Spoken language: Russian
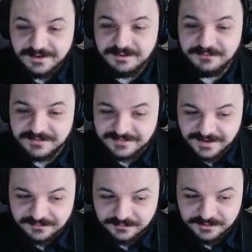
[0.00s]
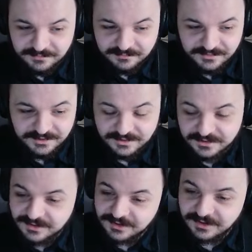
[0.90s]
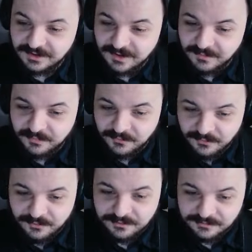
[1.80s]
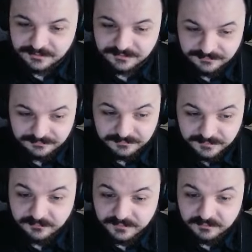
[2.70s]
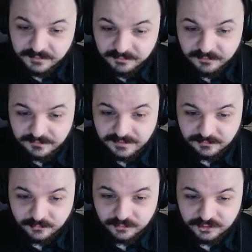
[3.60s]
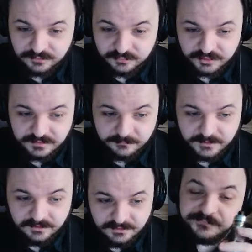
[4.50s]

высказываниями Э, по совсем, на мой взгляд, конченным шизофреникам.